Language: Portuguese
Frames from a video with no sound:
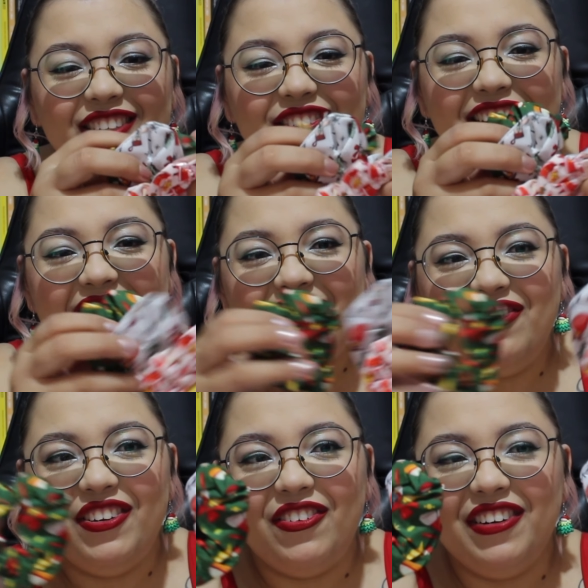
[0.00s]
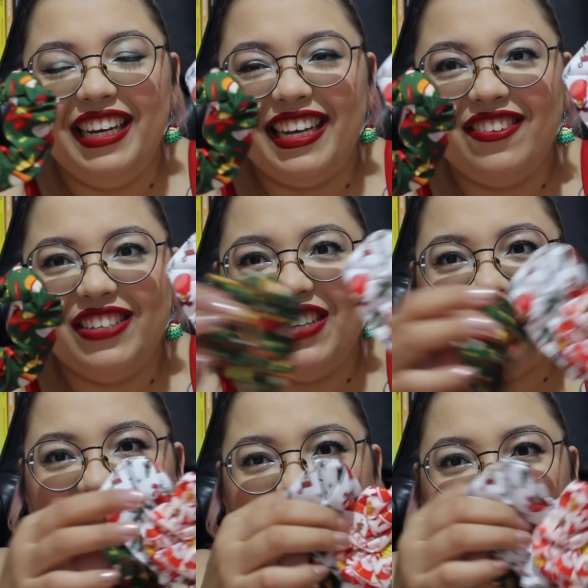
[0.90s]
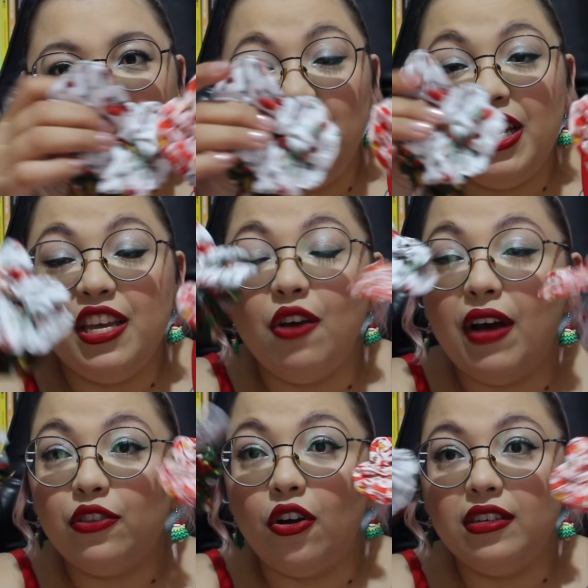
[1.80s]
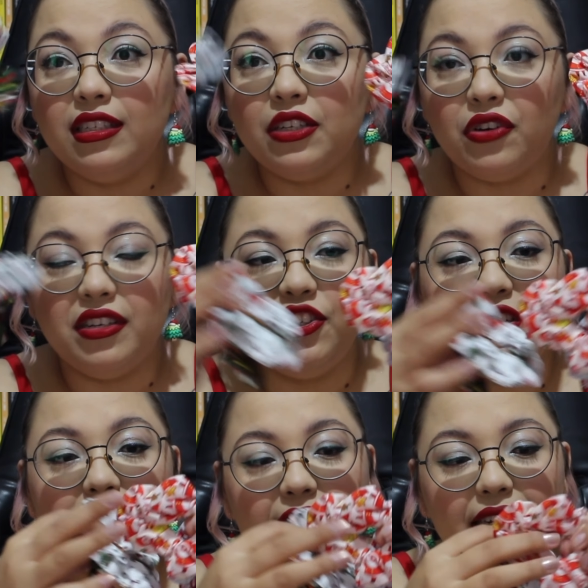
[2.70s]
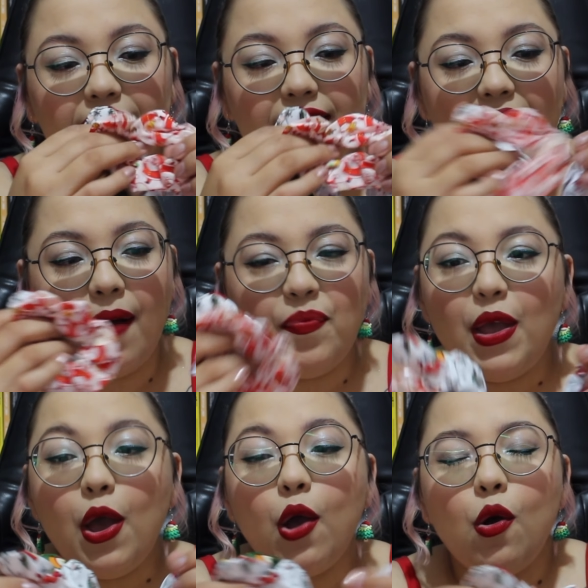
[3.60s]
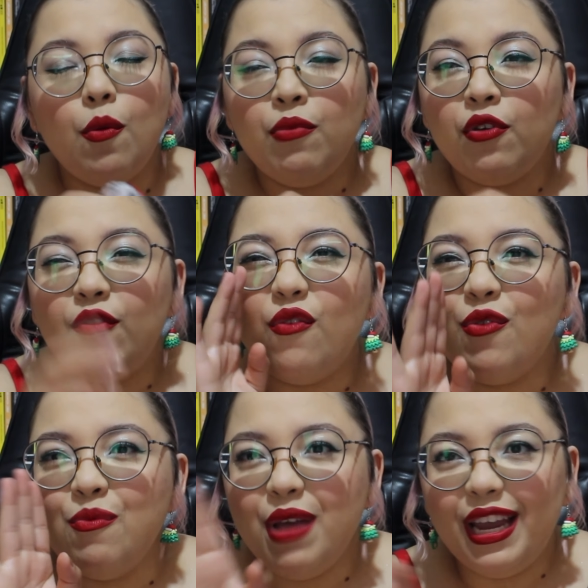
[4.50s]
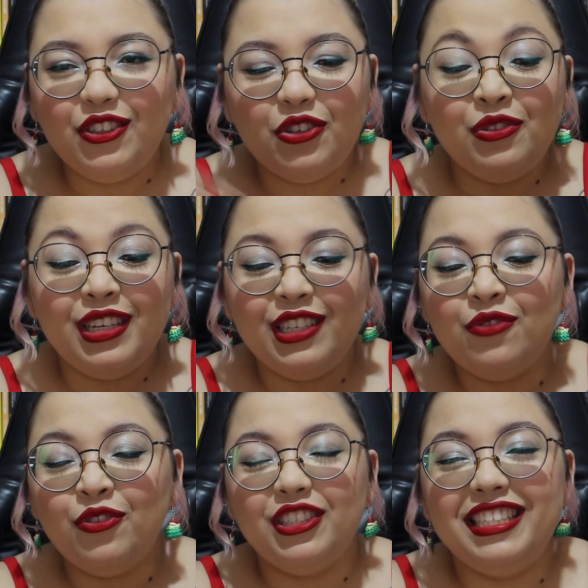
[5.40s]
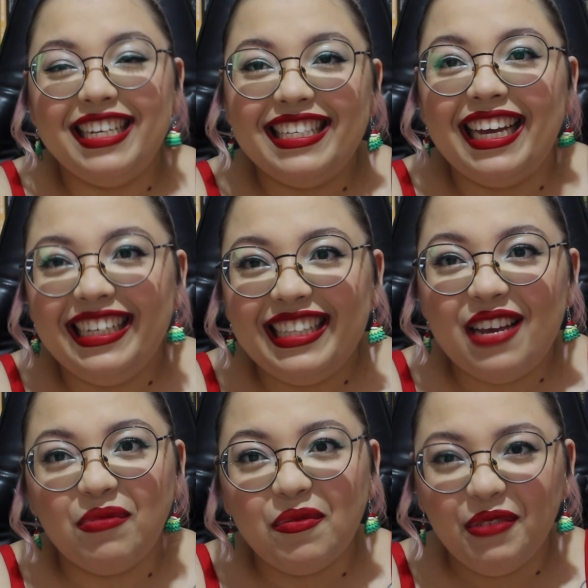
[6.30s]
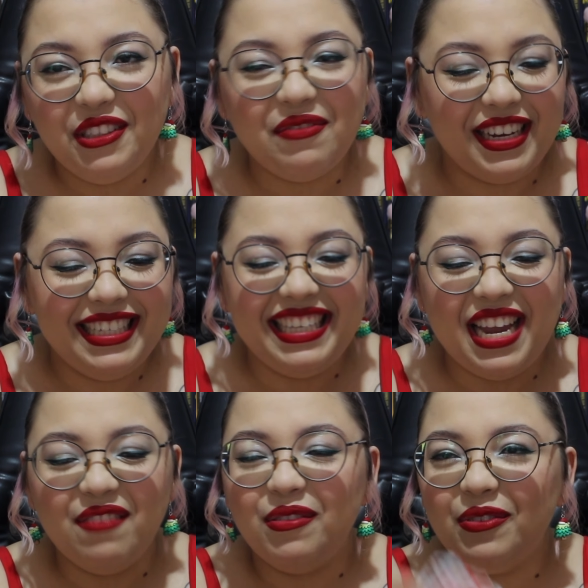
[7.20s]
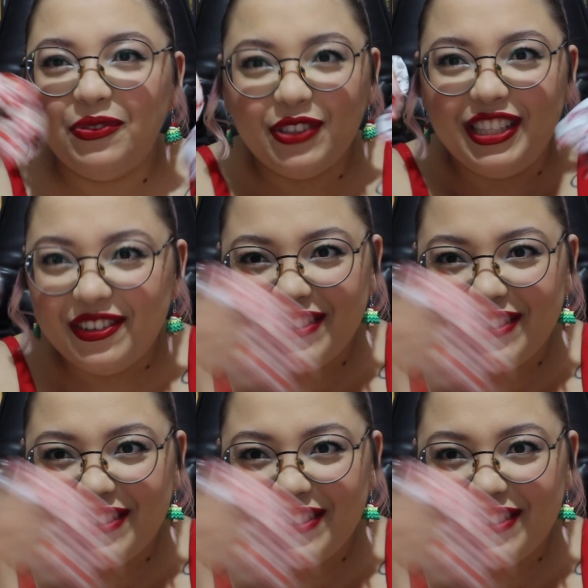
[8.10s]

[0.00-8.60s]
não teve? Olha que coisa mais lindinha, e eu adoro scrunch assim, tá? Como provavelmente, eu não sei se eu vou ser CLT por muito mais tempo, eu vou poder